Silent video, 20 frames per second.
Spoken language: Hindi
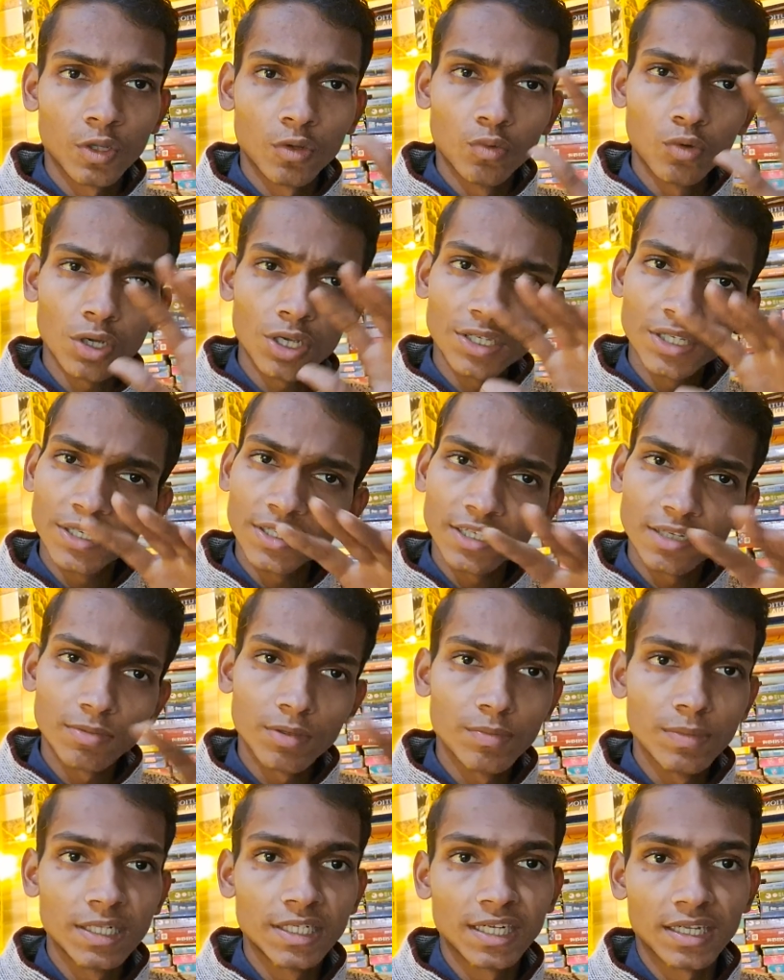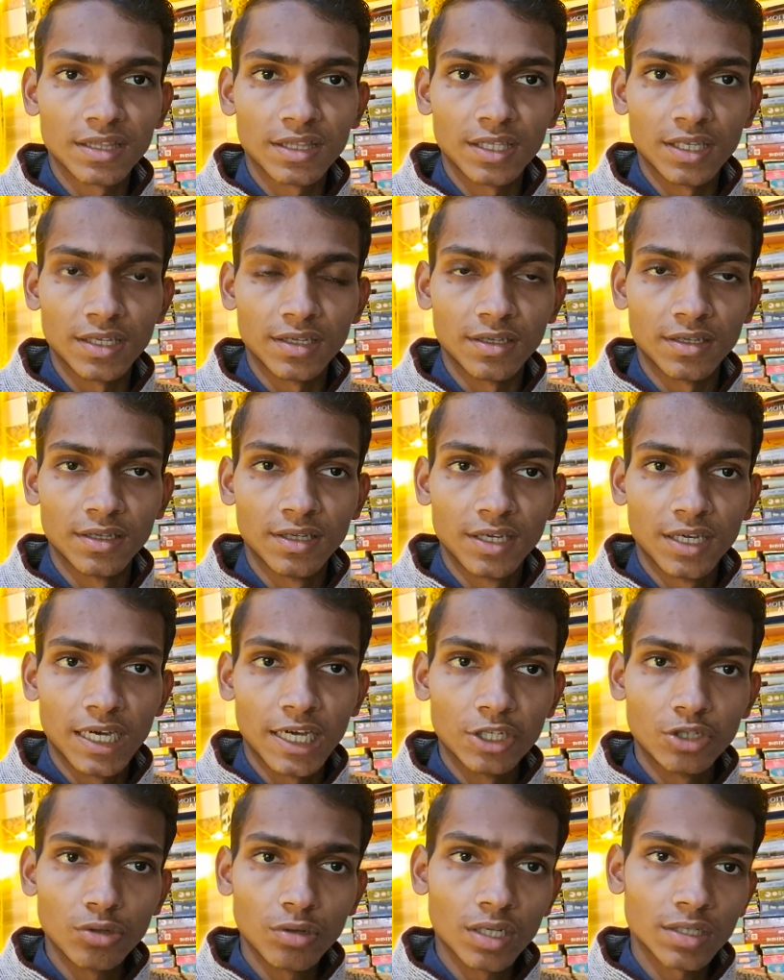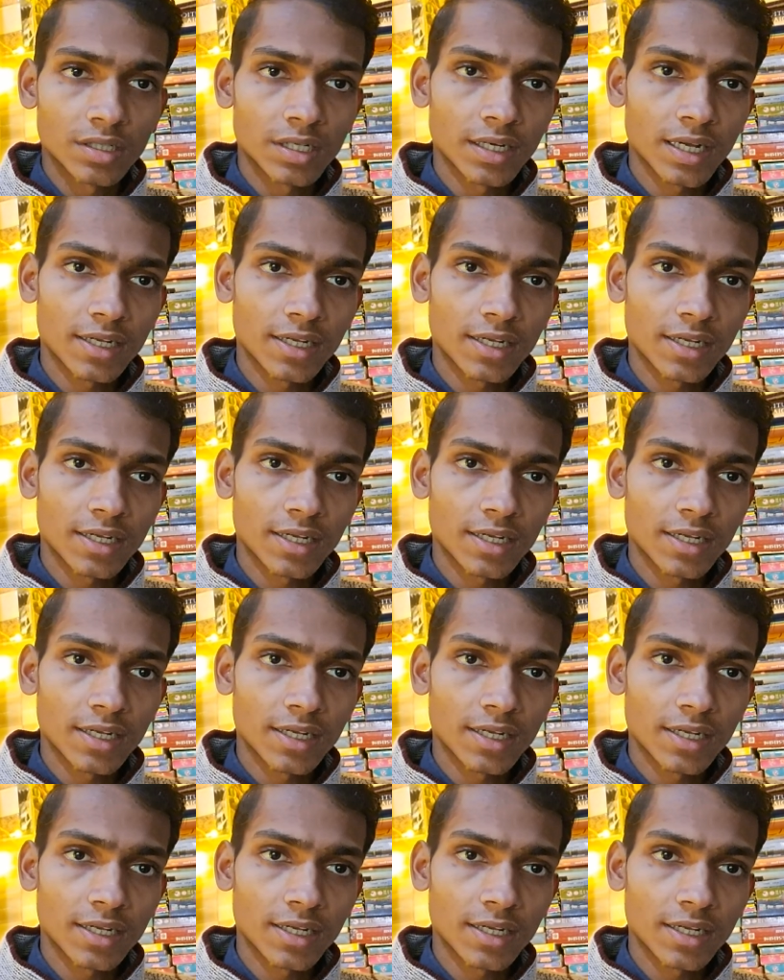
वो किसी से भी मिल सकती है एजुकेशन